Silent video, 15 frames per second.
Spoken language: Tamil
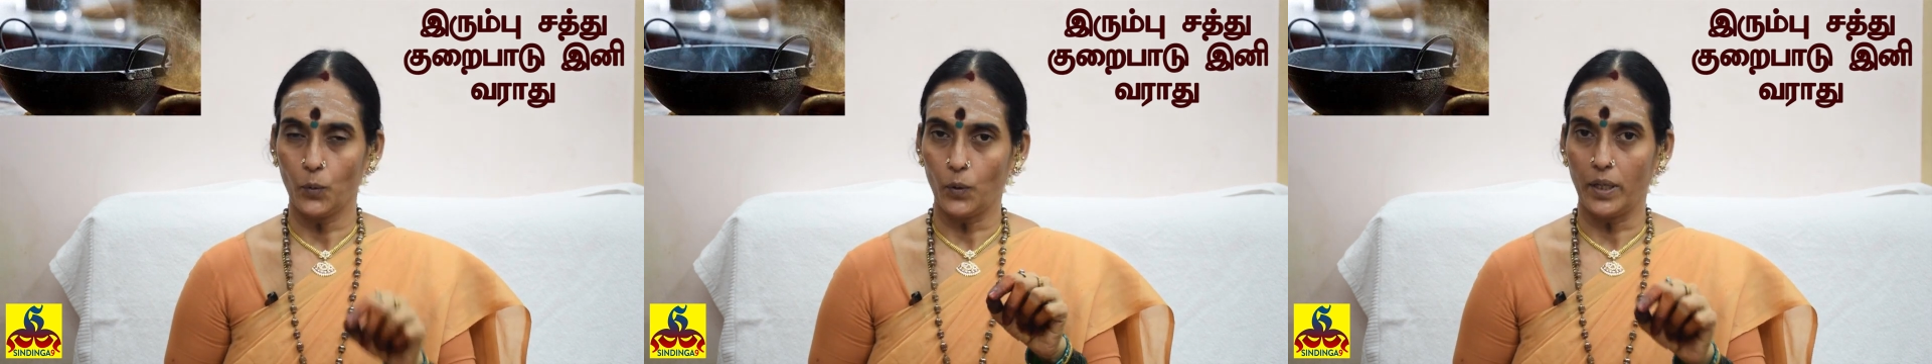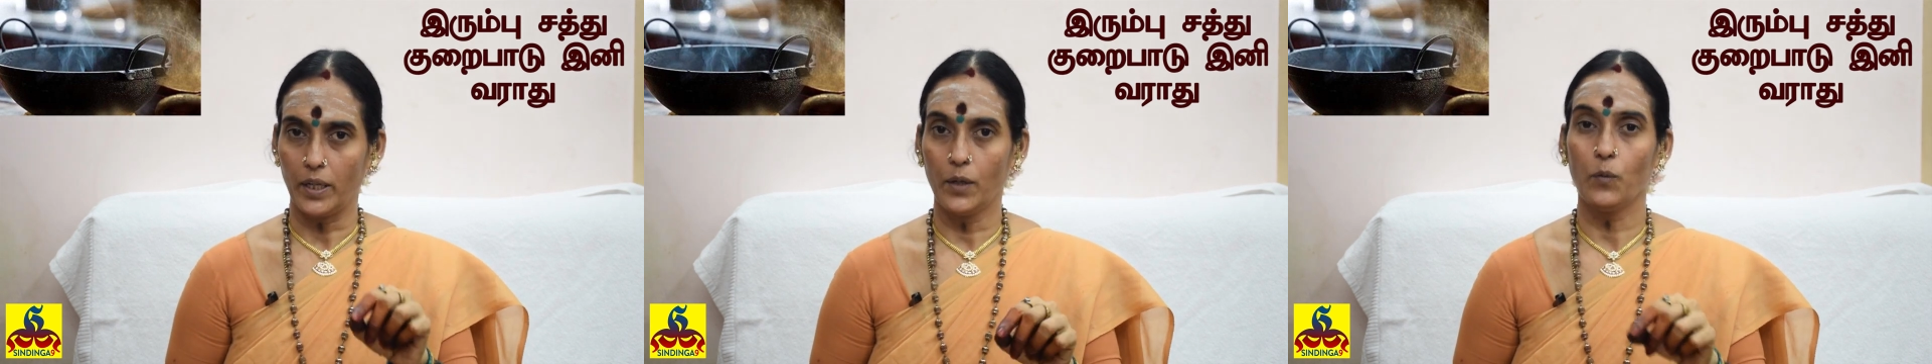
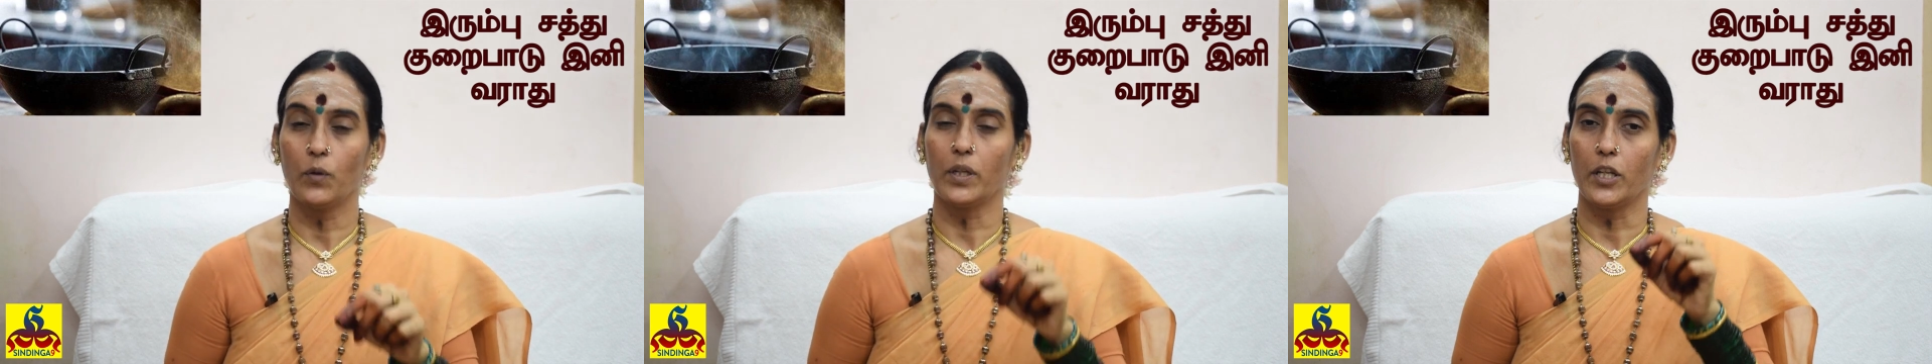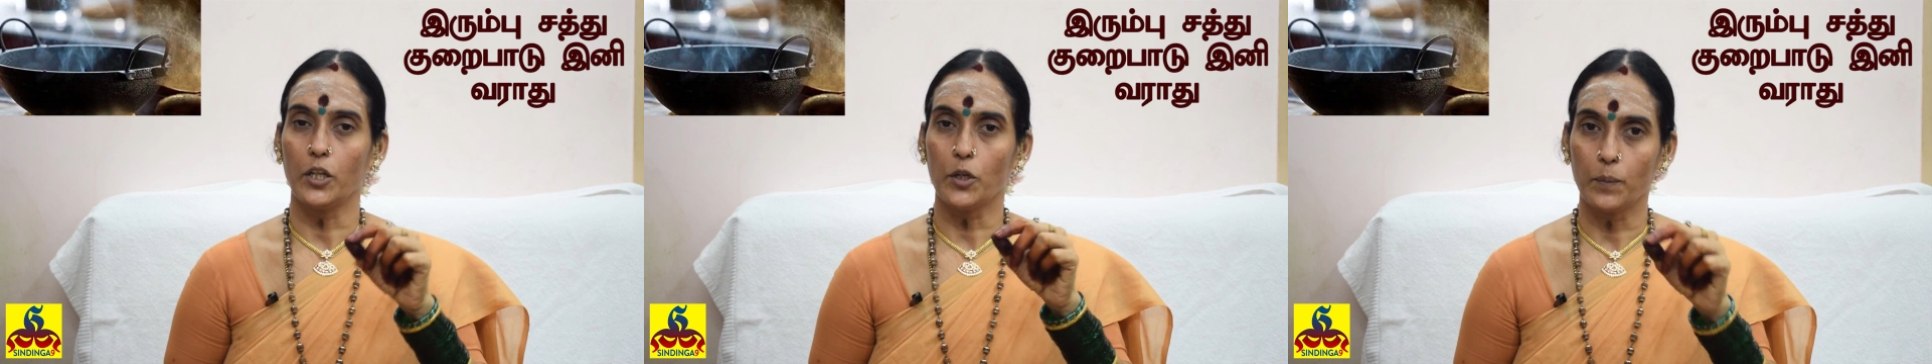உடனே
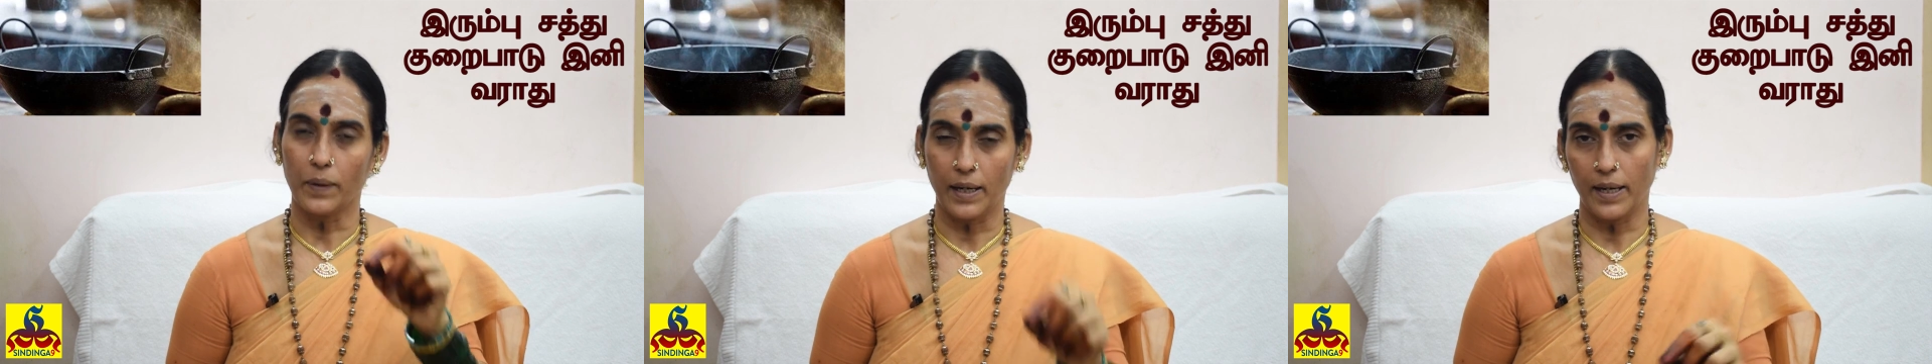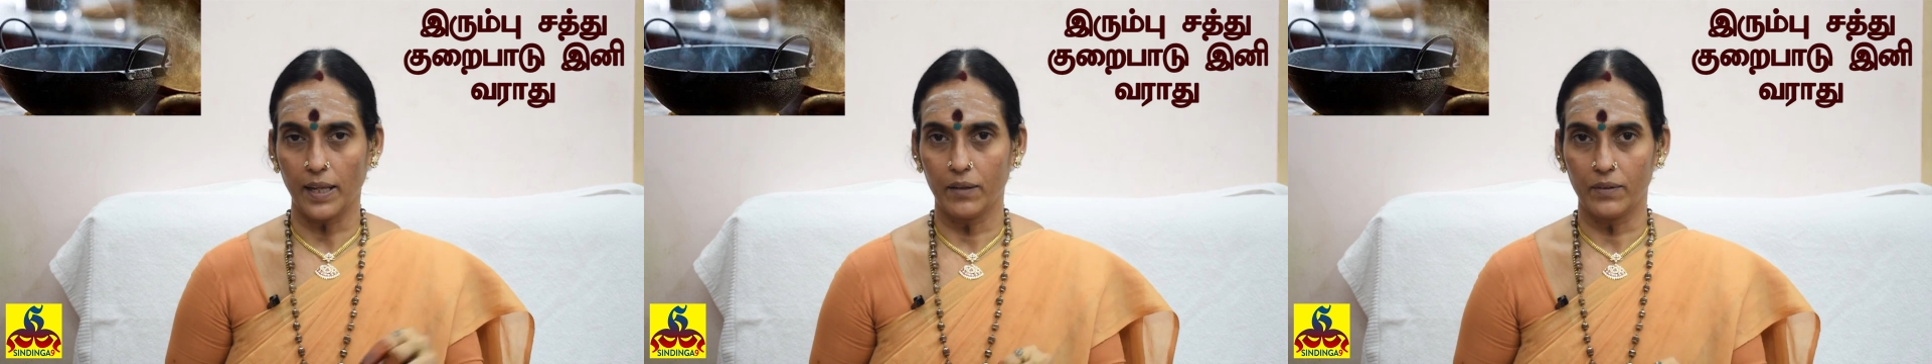ஒரு இரும்பு
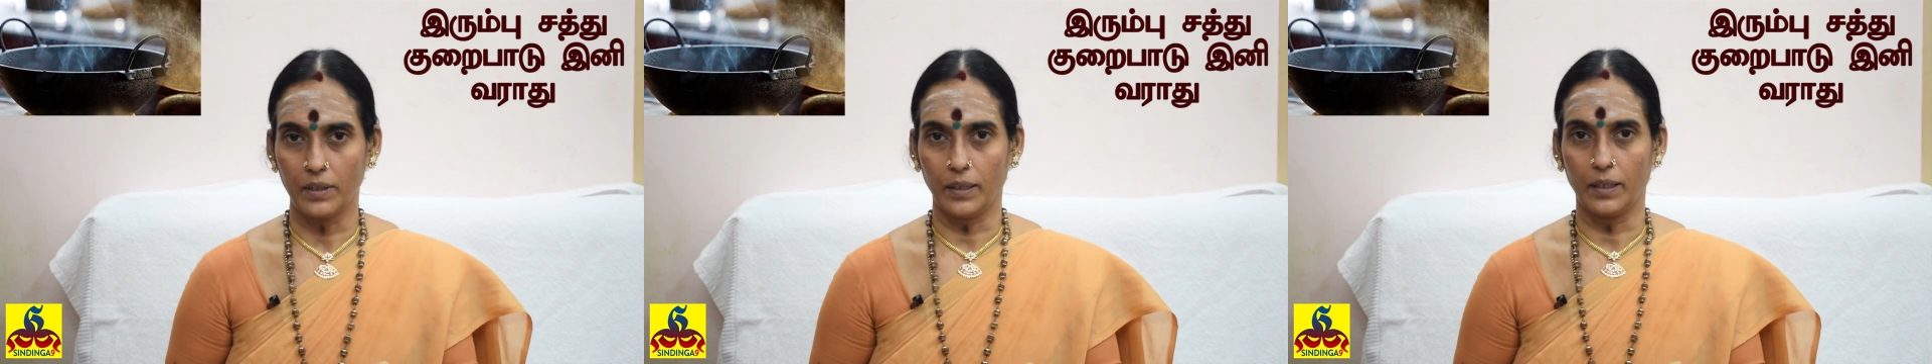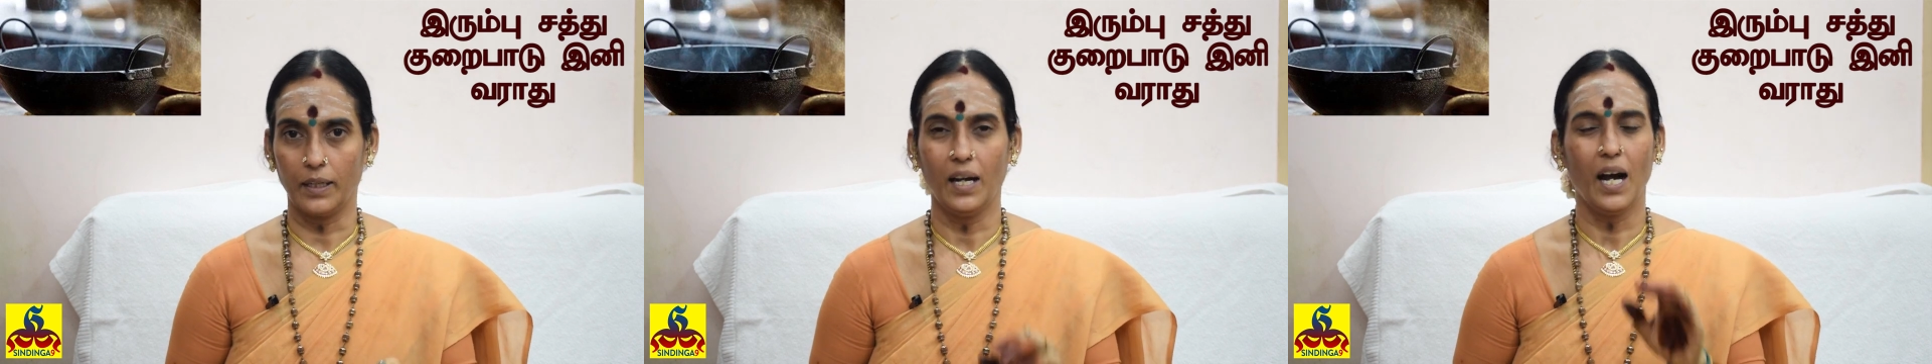கடாய்
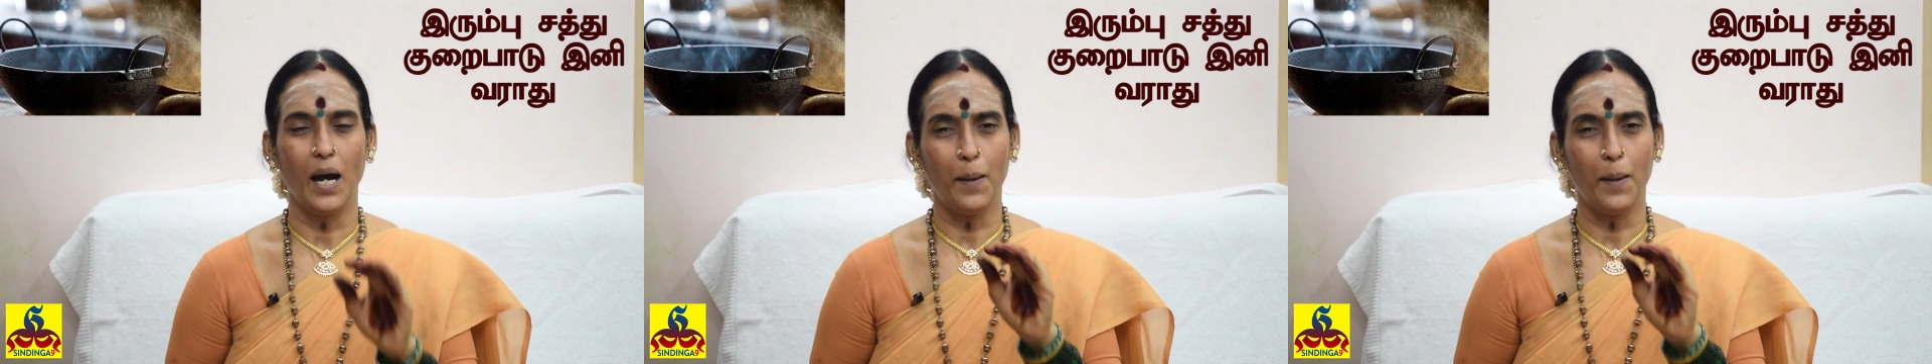வாங்குங்க